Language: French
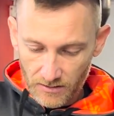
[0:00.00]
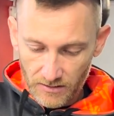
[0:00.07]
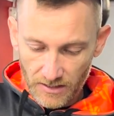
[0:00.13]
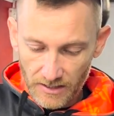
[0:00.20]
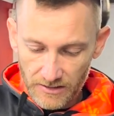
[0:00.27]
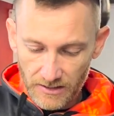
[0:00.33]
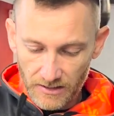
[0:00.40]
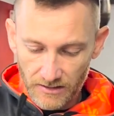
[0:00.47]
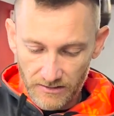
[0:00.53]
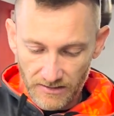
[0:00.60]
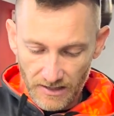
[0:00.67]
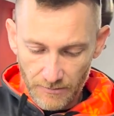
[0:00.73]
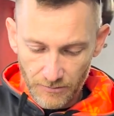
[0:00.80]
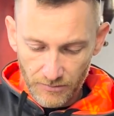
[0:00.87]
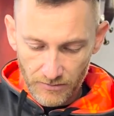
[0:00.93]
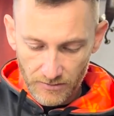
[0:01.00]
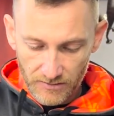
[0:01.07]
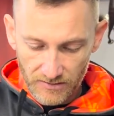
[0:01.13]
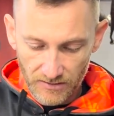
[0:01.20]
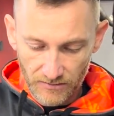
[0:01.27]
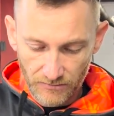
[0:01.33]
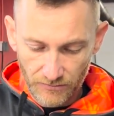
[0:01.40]
dernière étape,
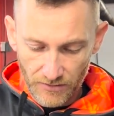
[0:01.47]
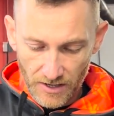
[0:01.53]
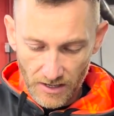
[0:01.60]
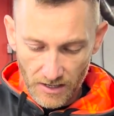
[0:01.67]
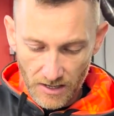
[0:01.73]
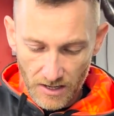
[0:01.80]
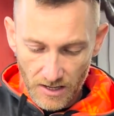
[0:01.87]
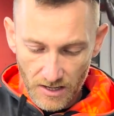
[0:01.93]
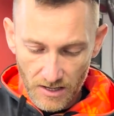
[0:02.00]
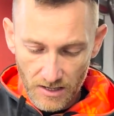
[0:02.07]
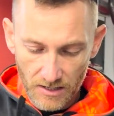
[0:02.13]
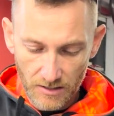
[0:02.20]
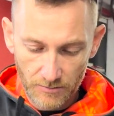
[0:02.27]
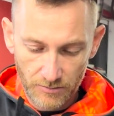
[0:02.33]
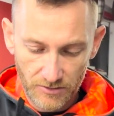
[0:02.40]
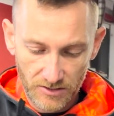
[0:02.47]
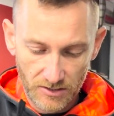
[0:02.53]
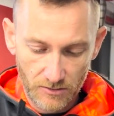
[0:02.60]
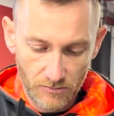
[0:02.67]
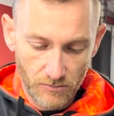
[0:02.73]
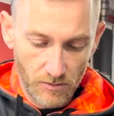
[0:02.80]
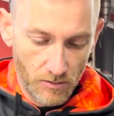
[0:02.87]
c'est de faire un petit
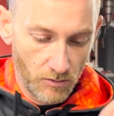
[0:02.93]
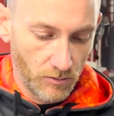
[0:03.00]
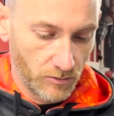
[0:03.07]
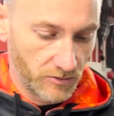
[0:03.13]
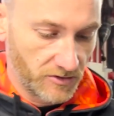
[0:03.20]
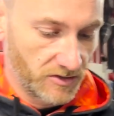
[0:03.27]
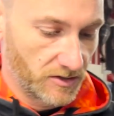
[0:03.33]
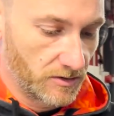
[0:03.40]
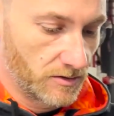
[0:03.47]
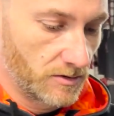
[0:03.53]
coup en haut aussi.